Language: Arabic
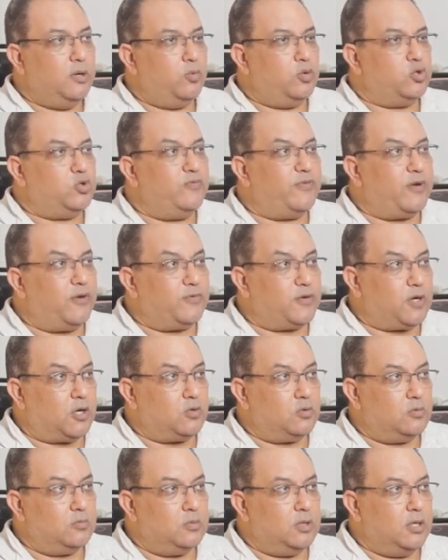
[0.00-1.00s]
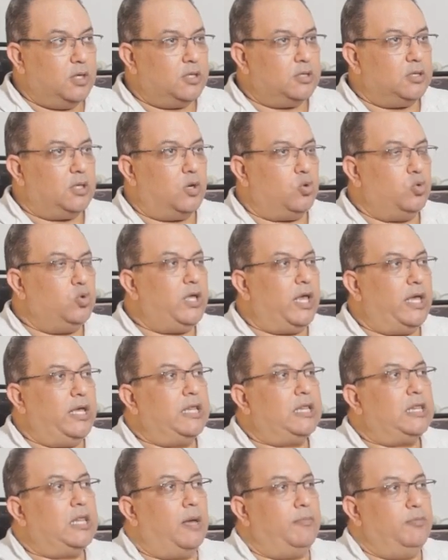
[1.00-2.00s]
ويشوف افكارهم ضروري
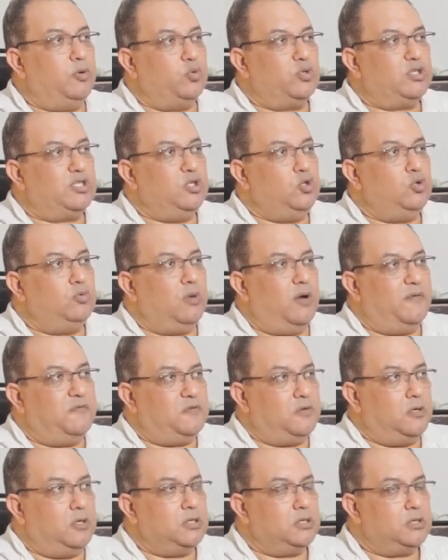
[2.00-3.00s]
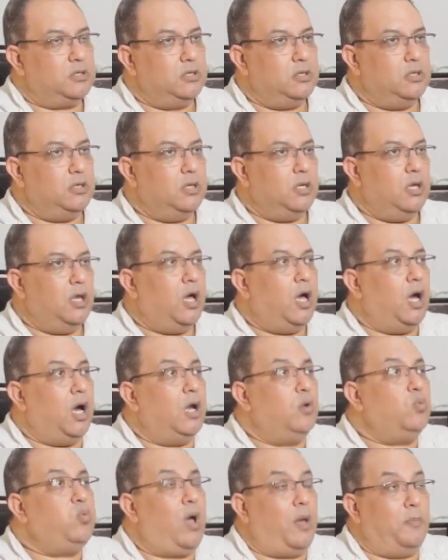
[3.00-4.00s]
هيطلع من وسطهم افكار
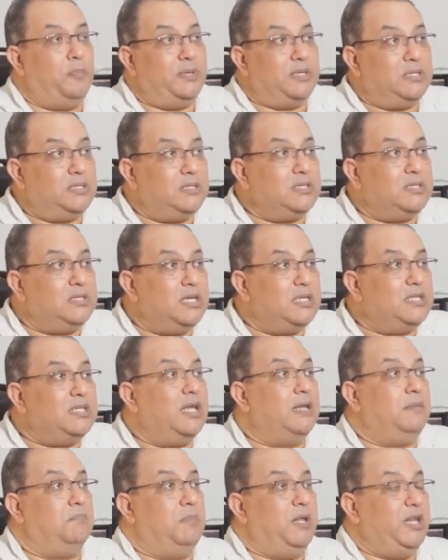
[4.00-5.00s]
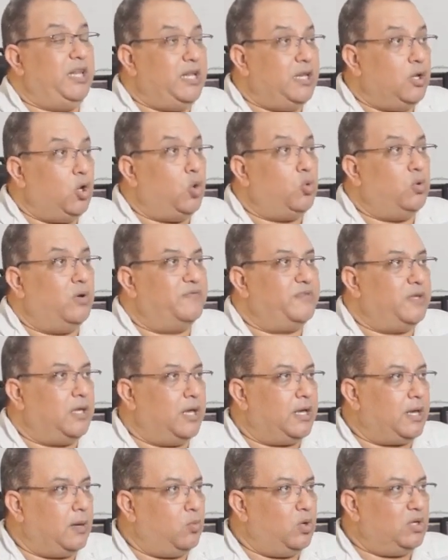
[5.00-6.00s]
اروع بكتير جدا من اللي هو
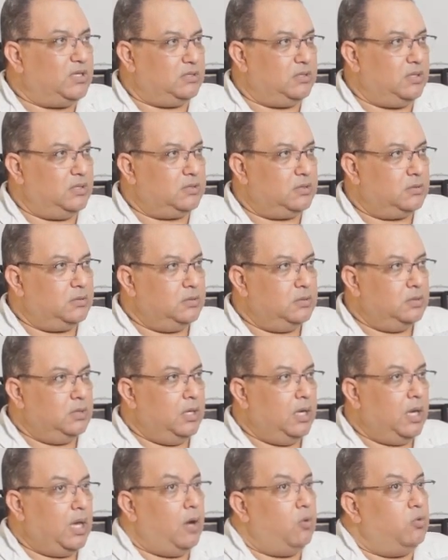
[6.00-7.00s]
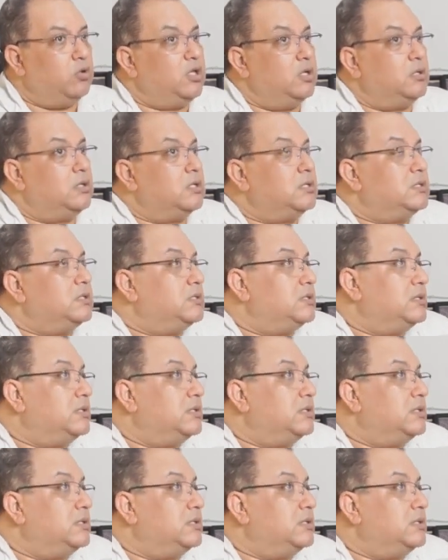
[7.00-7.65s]
فيها كمؤسسه او تقدر